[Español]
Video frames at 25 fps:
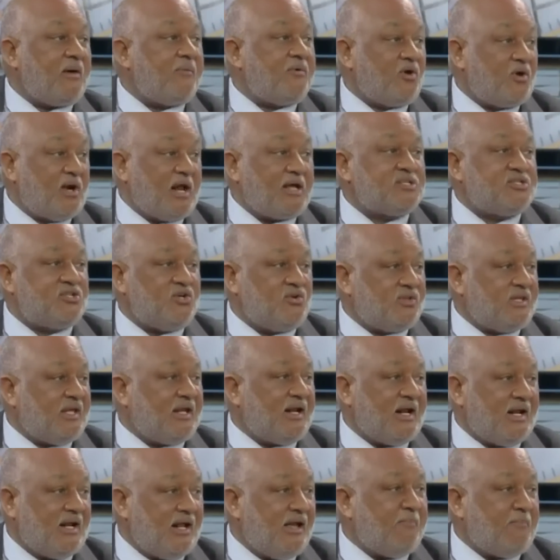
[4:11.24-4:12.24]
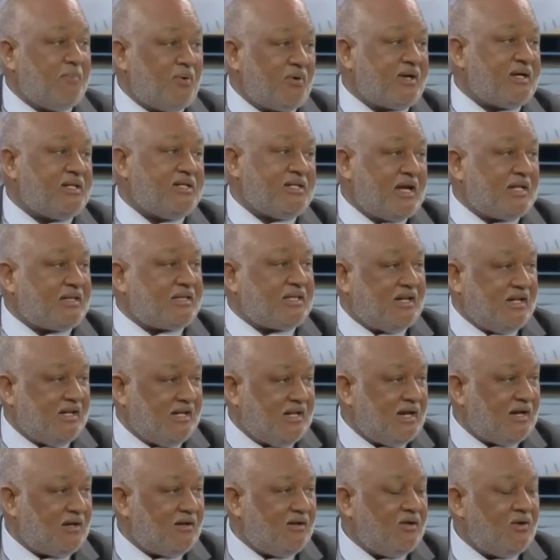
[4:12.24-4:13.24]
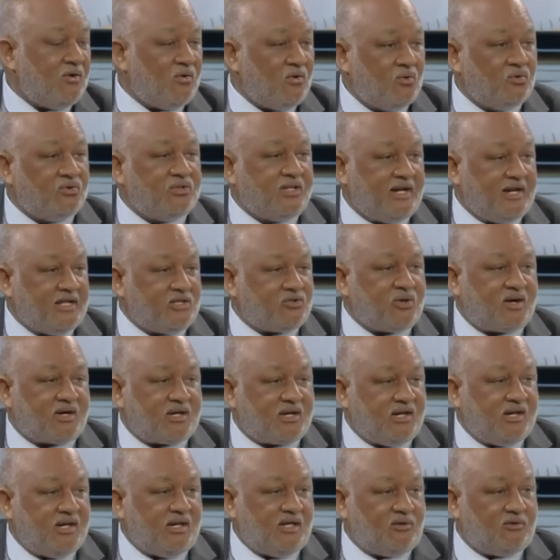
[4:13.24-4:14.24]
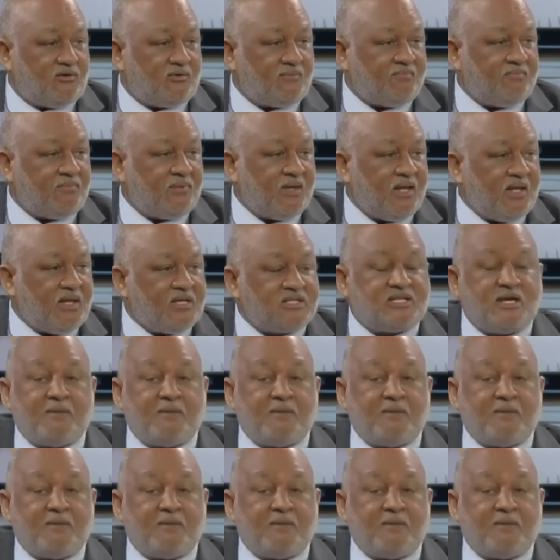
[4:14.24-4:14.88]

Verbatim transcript: en una violación de la ley porque ya tenían un derecho adquirido.